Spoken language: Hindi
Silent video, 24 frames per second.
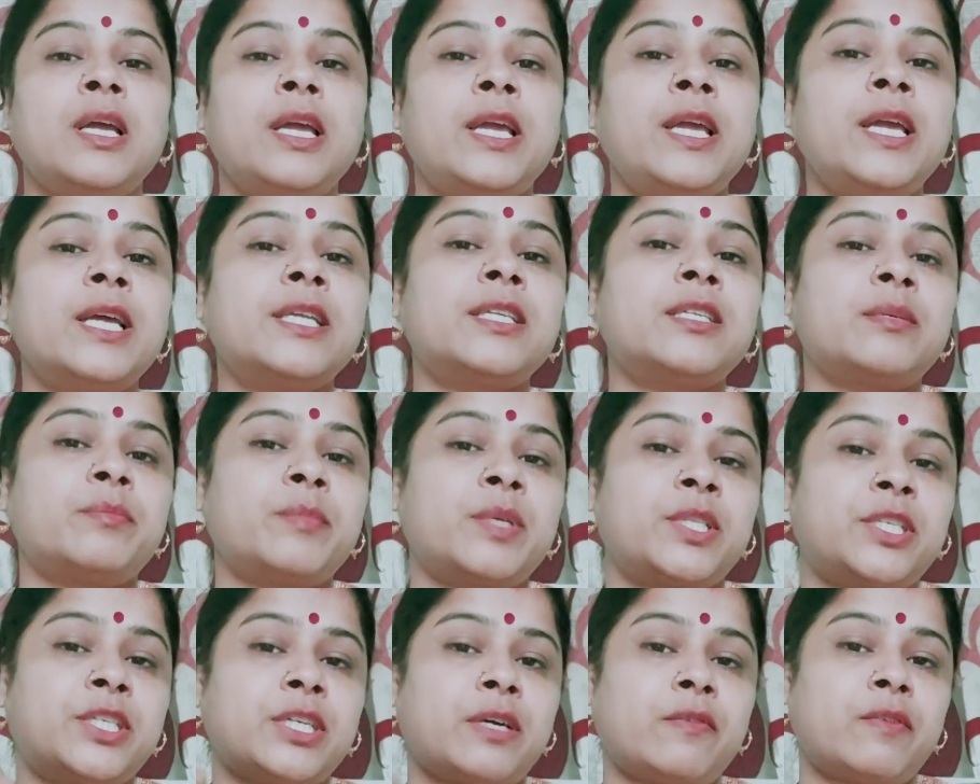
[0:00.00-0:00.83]
एक
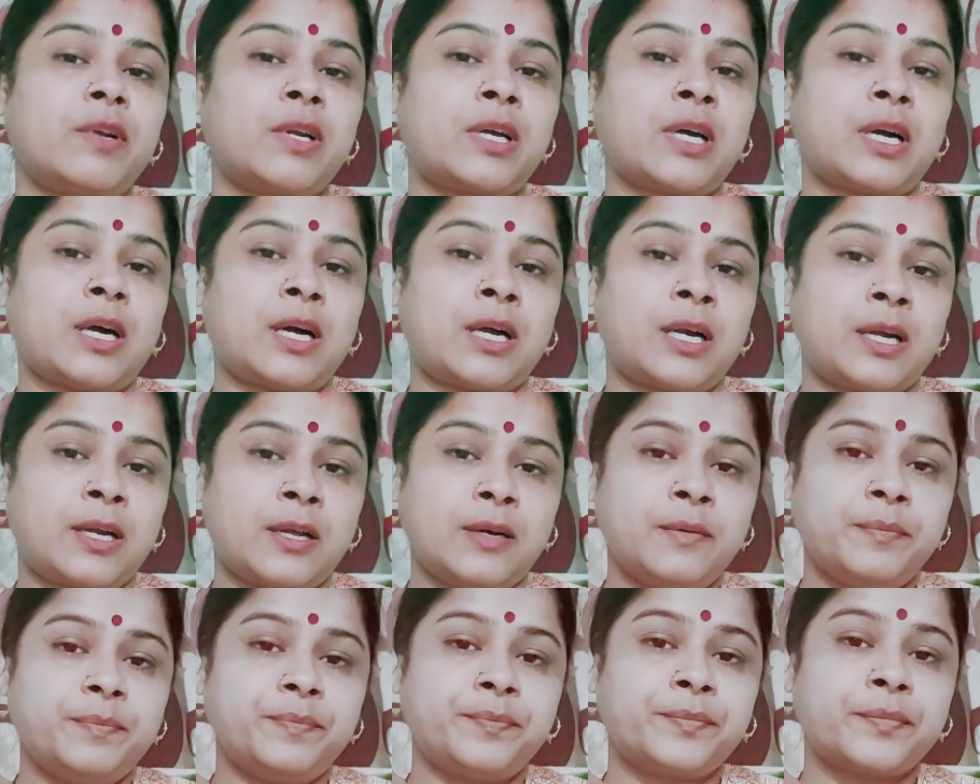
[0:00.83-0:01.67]
चम्मच चावल का
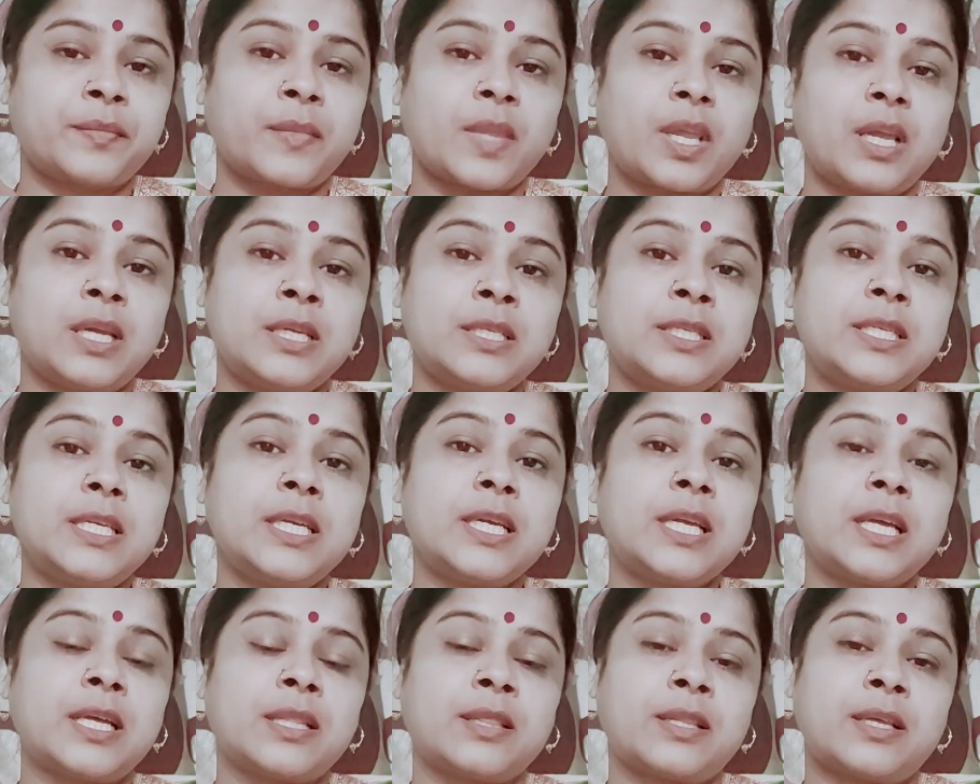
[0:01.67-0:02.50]
आटा इसी
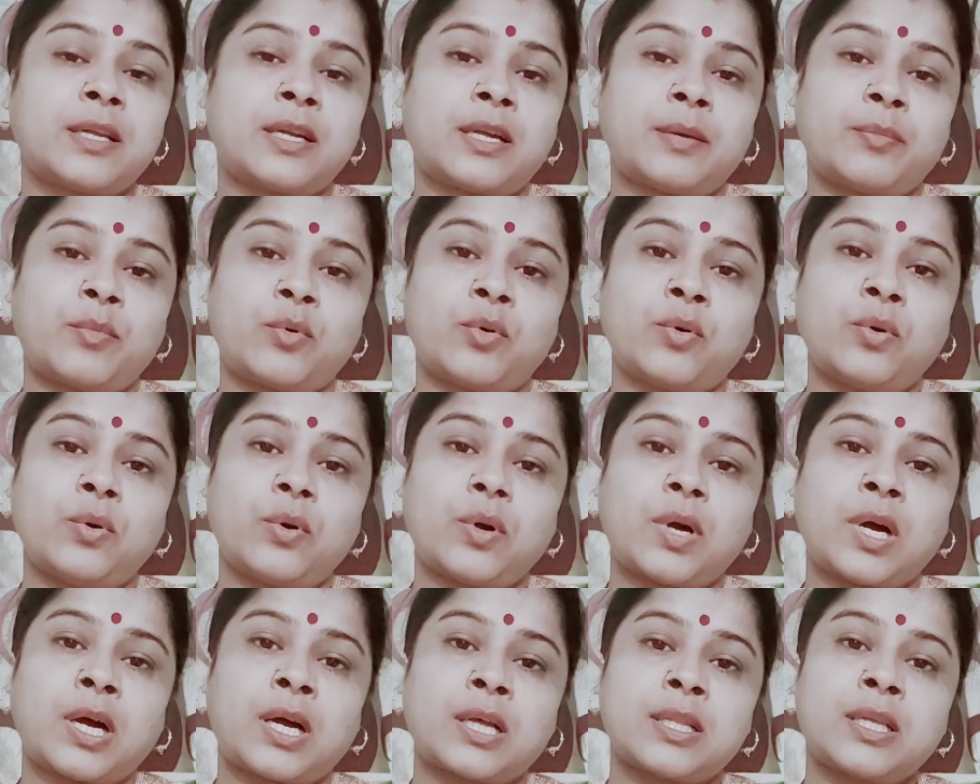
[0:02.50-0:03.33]
के अंदर आपको
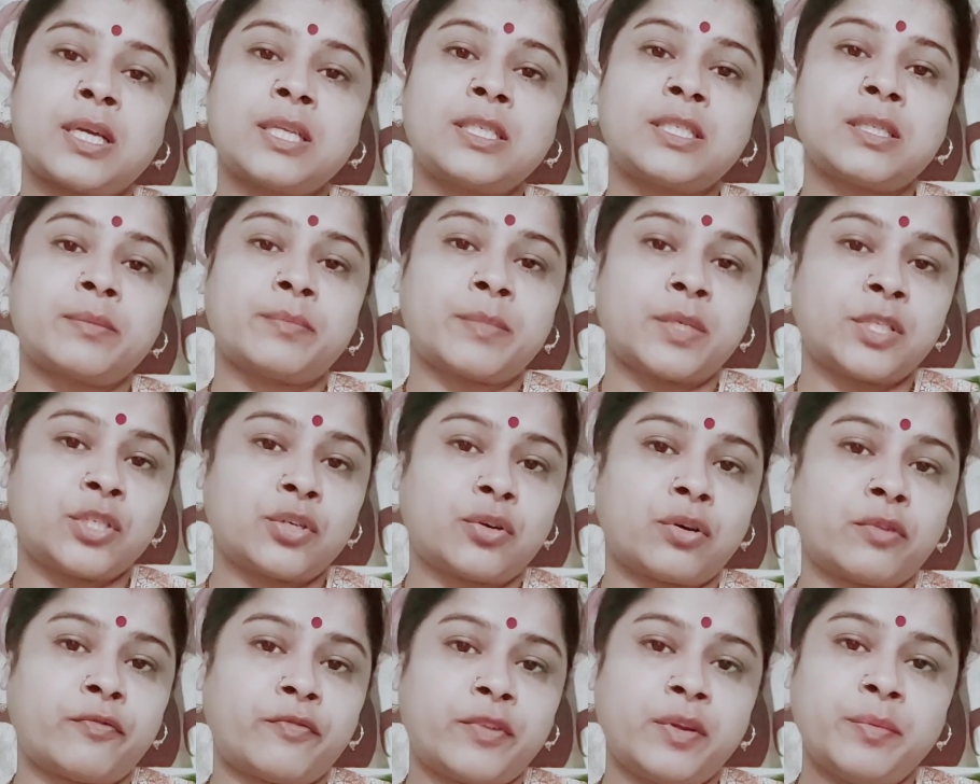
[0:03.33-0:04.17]
आधा चम्मच
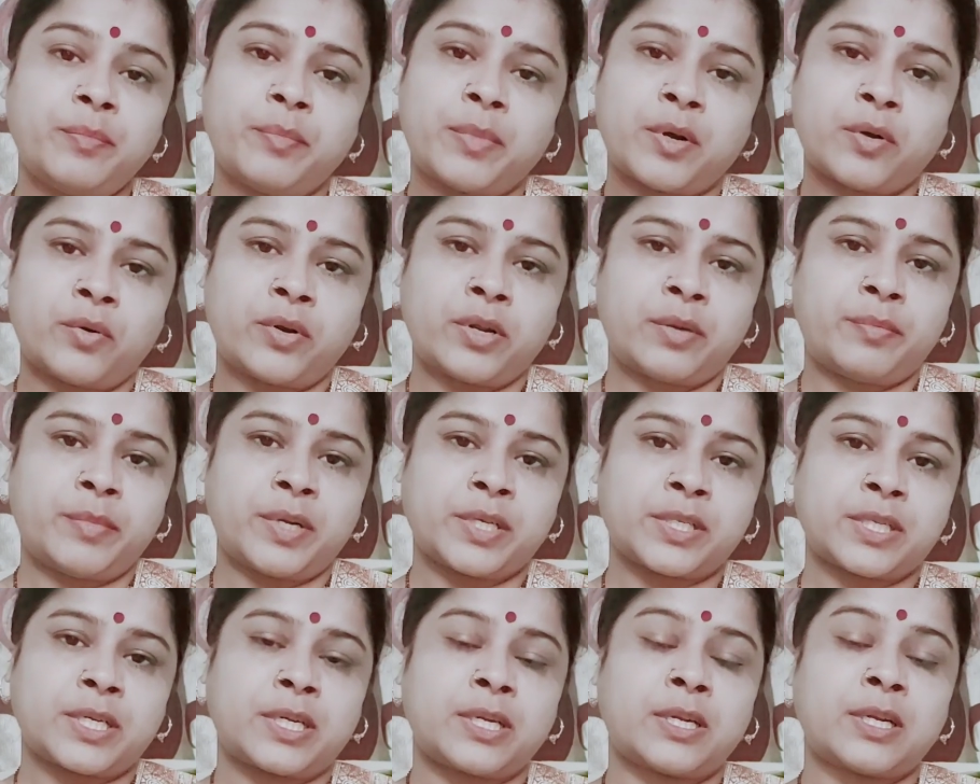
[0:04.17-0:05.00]
कॉफ़ी पाउडर
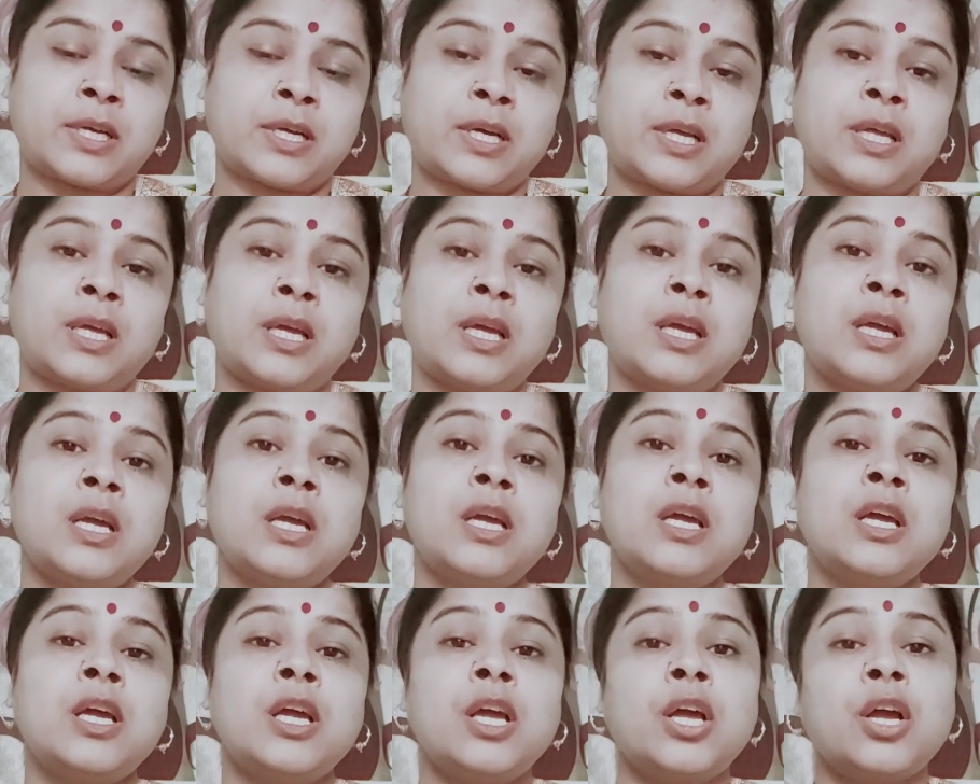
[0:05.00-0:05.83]
मिक्स करना है
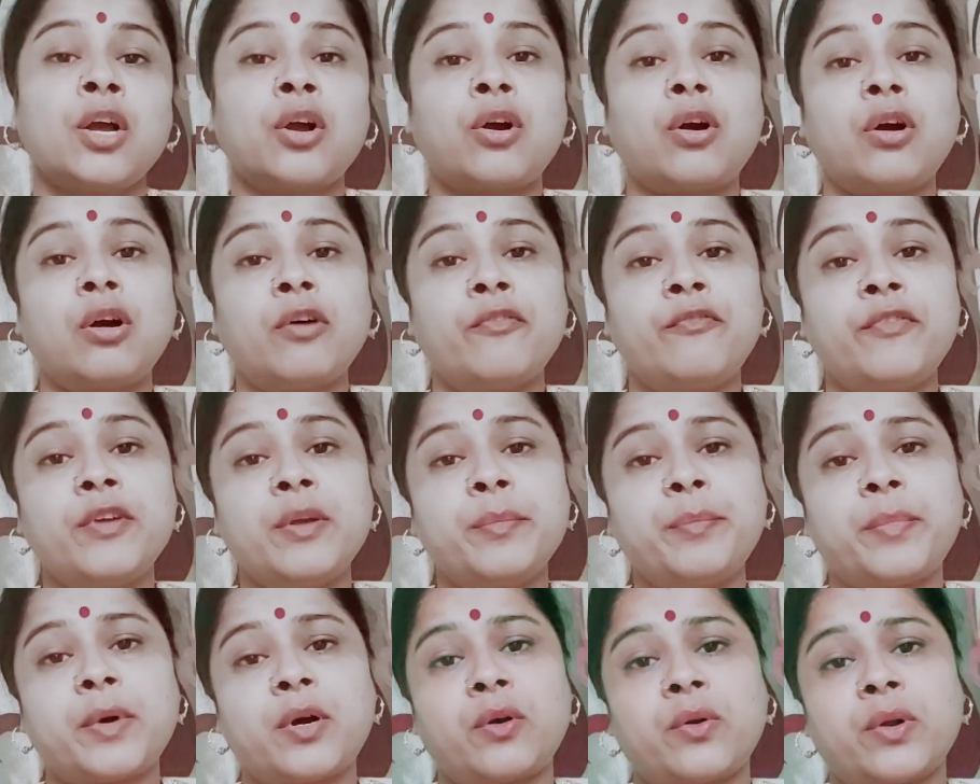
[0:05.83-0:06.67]
कॉफ़ी
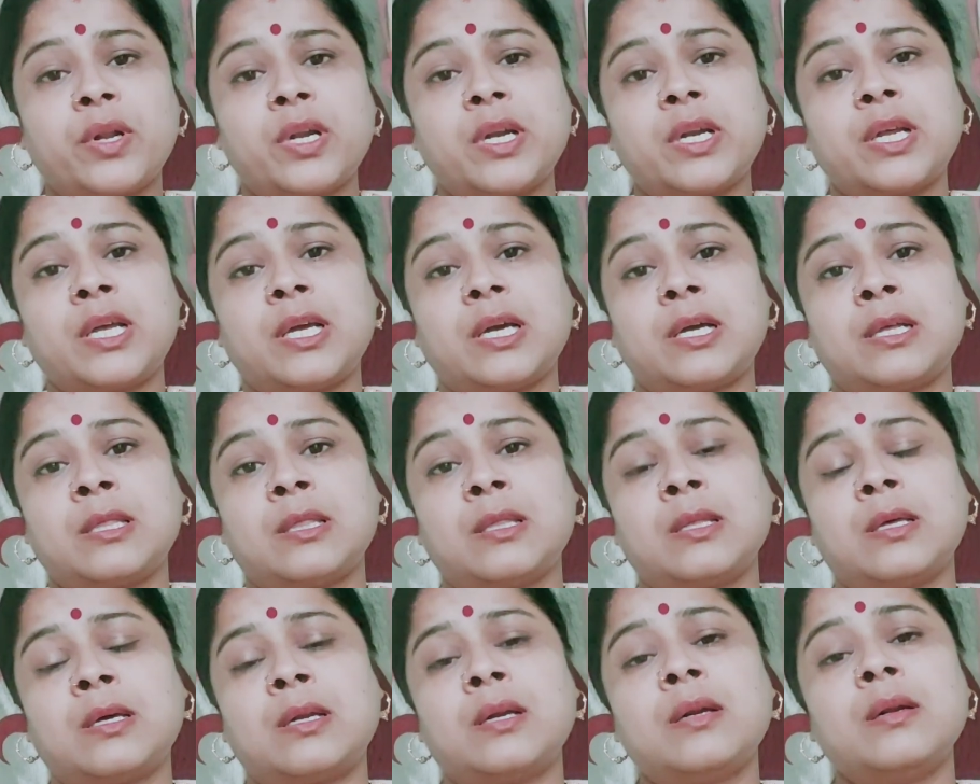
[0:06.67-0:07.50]
पाउडर के
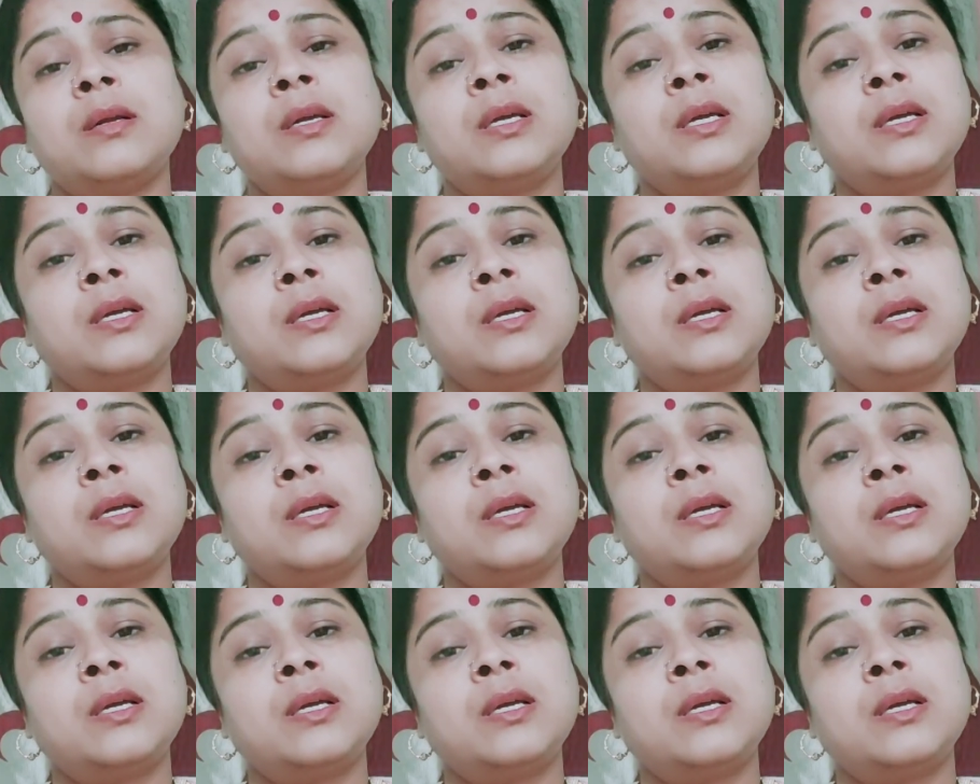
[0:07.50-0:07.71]
अंदर